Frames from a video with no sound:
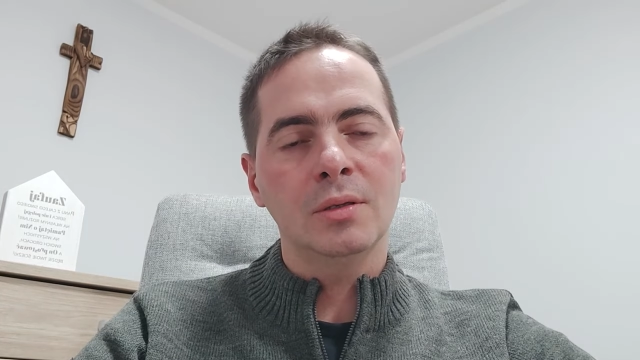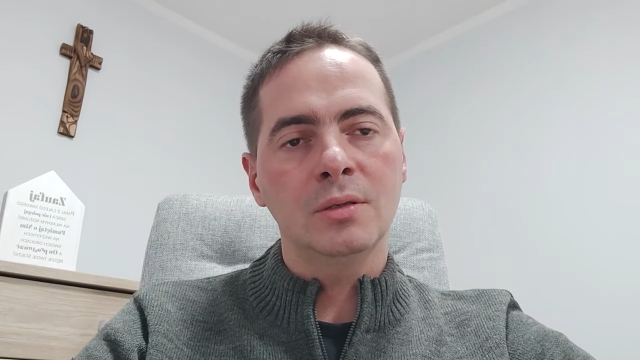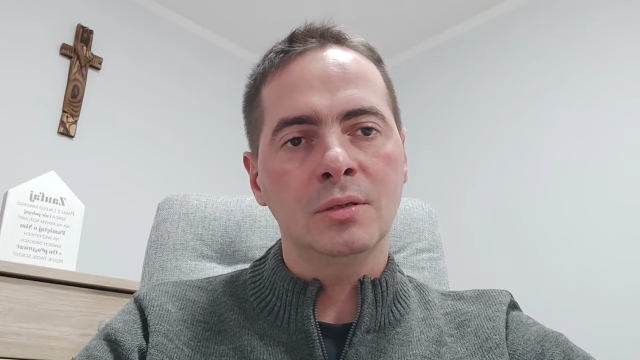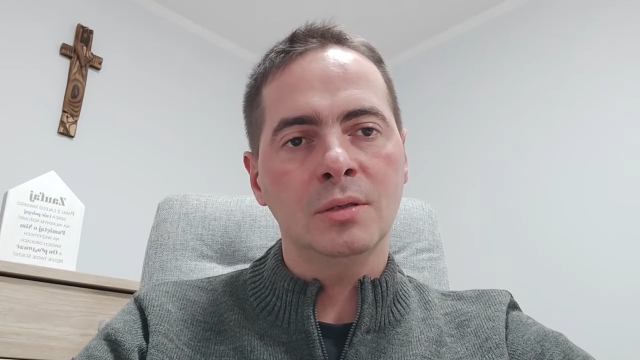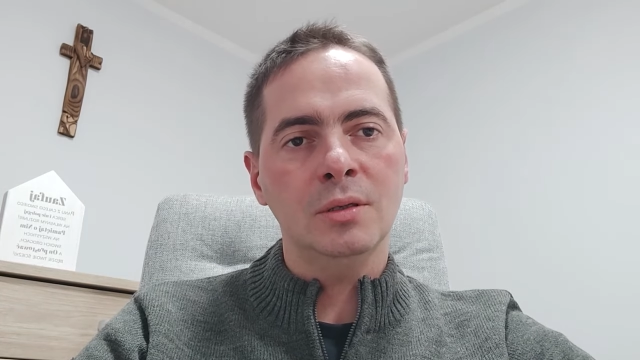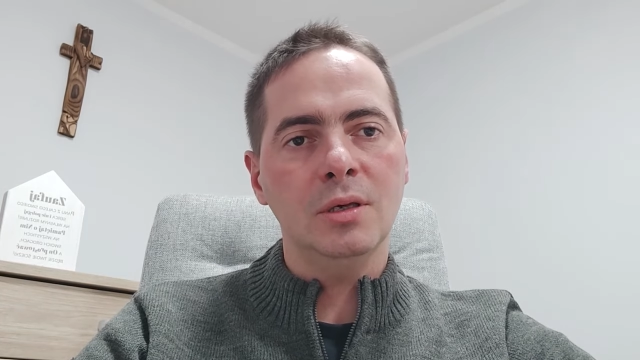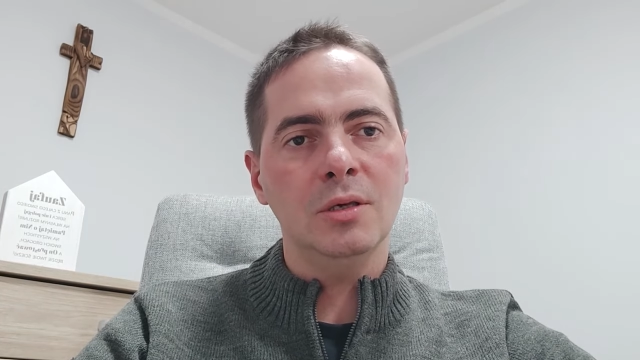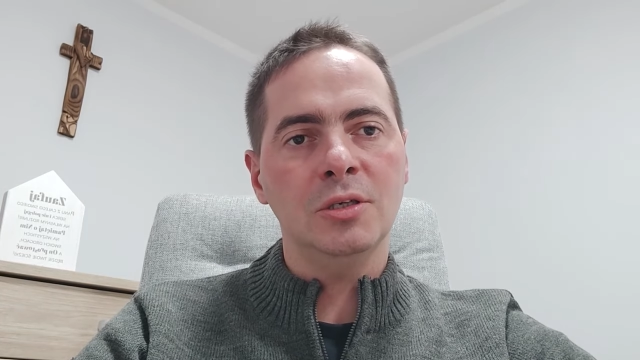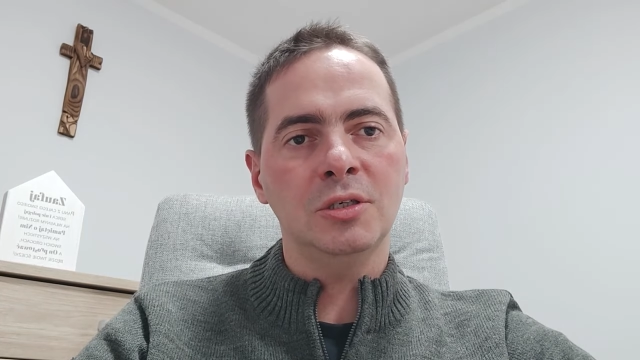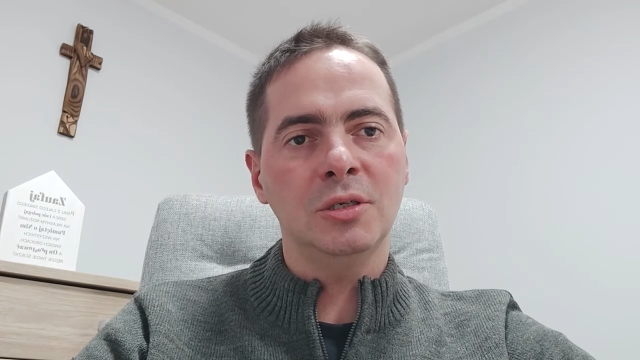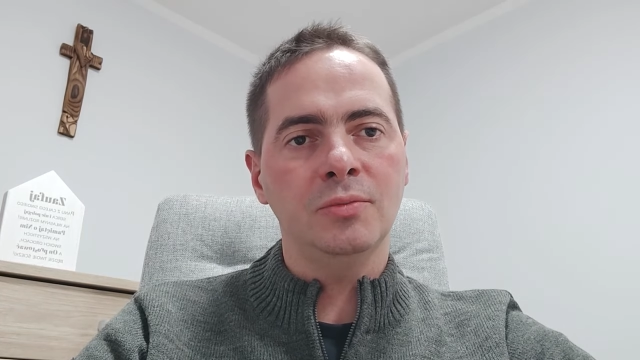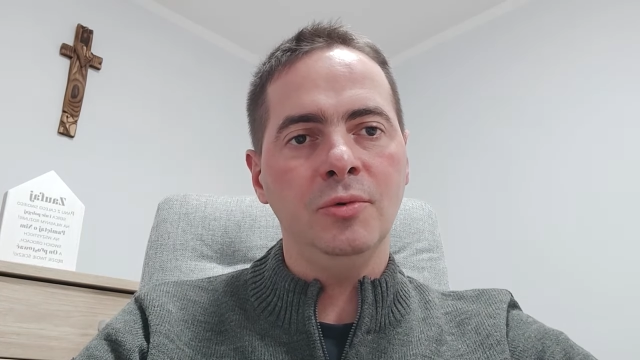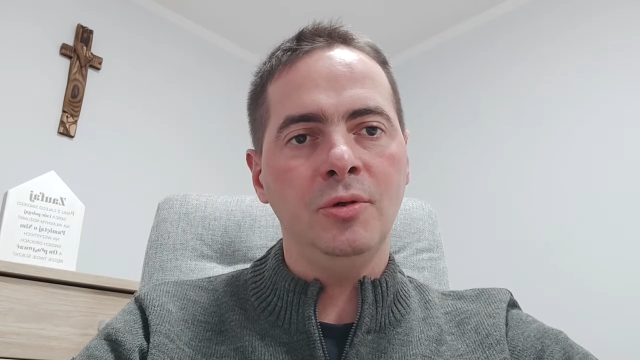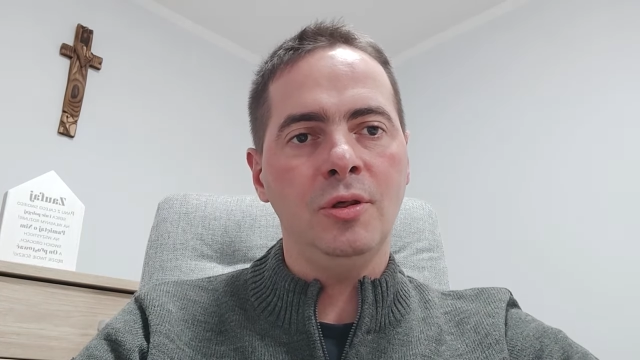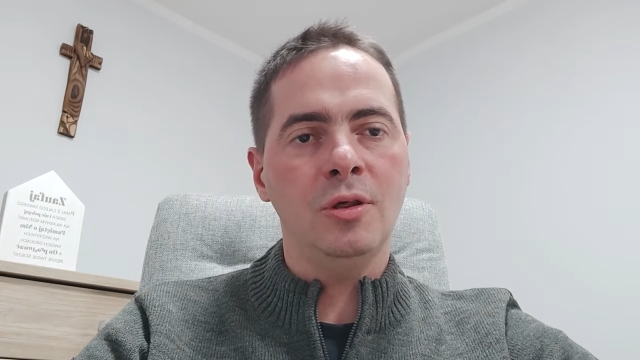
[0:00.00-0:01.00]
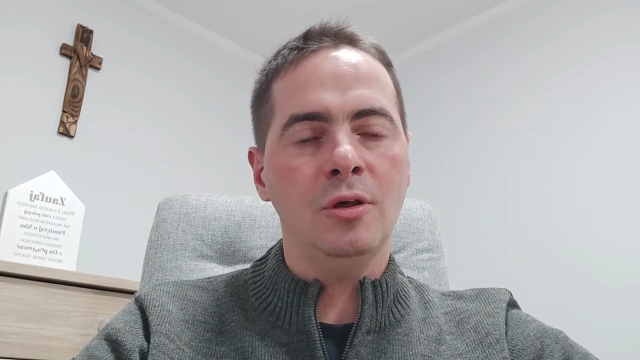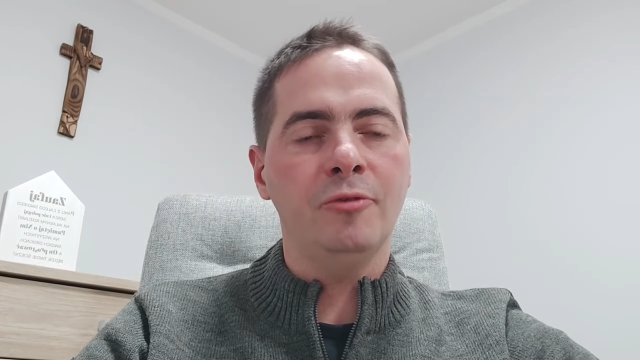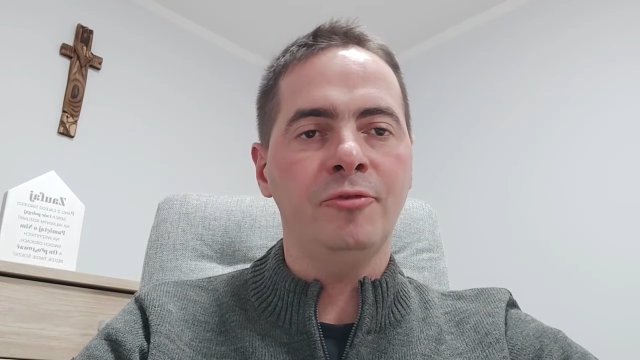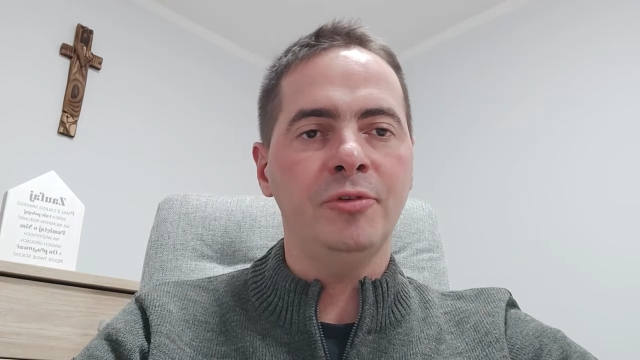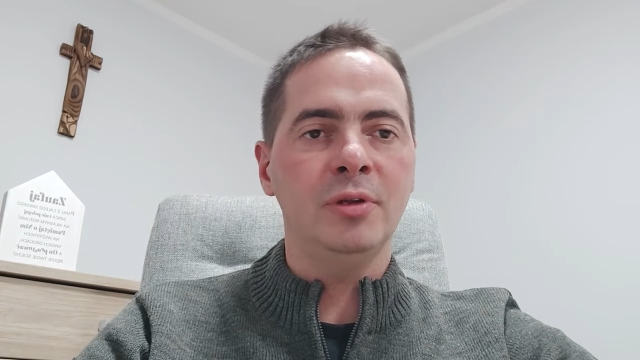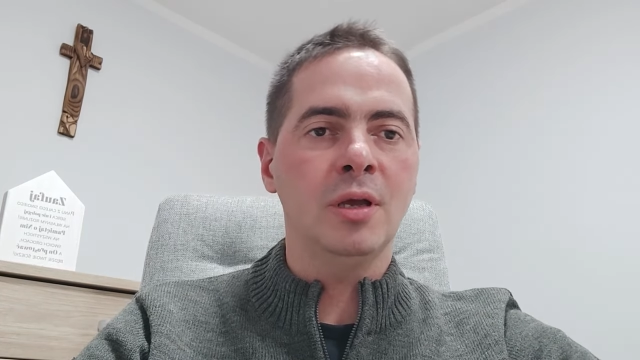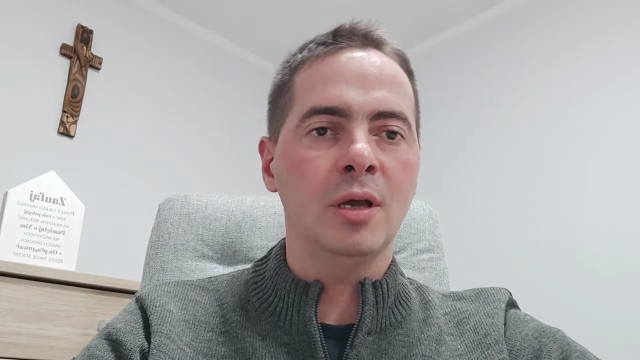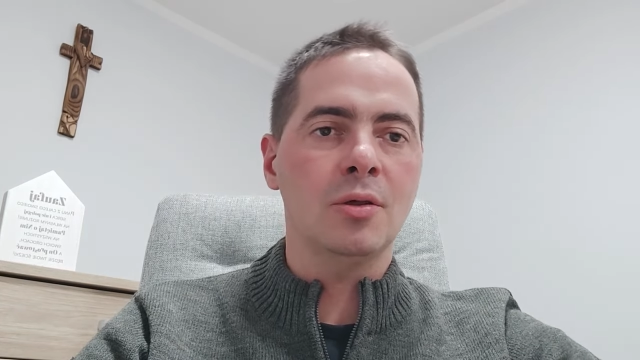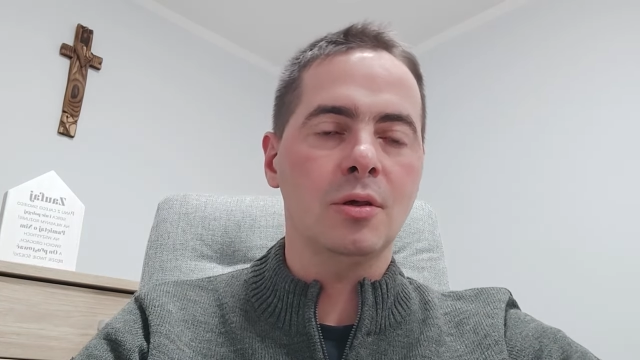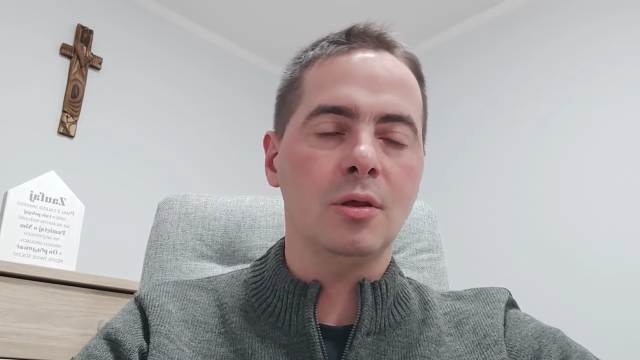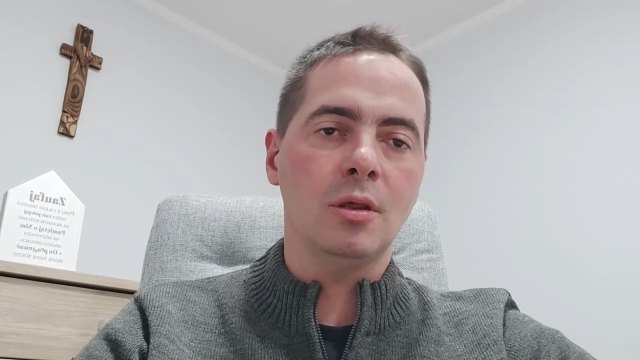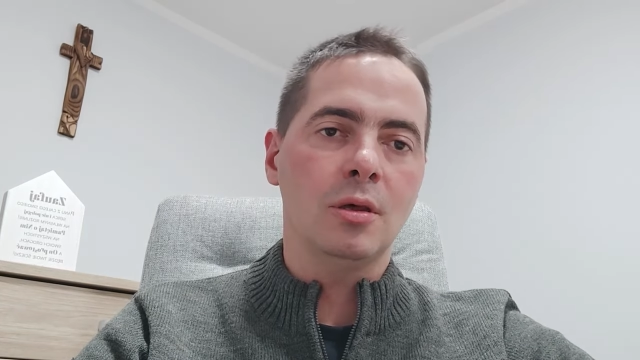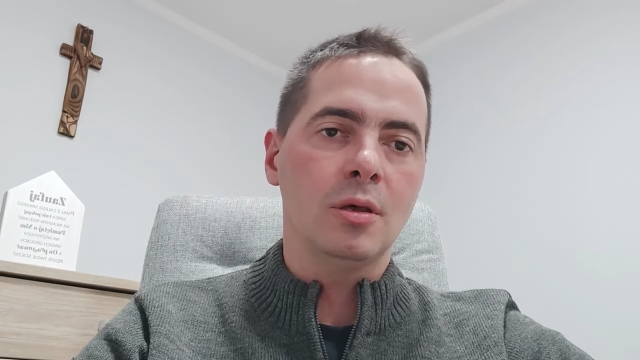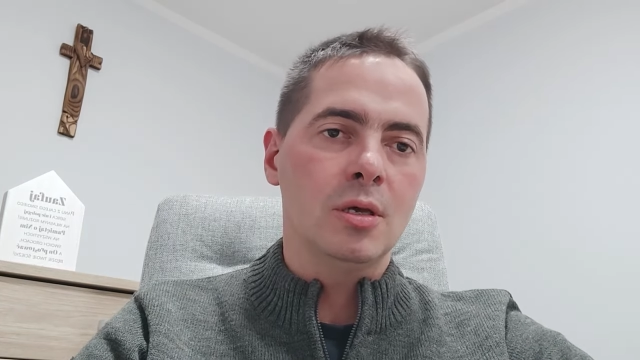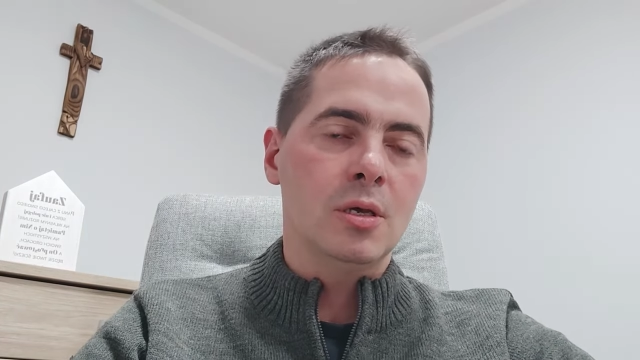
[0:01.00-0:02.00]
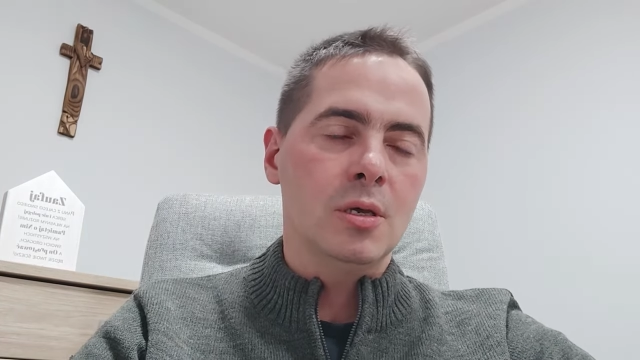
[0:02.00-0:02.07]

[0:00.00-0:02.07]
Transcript: co jeszcze musi się wydarzyć,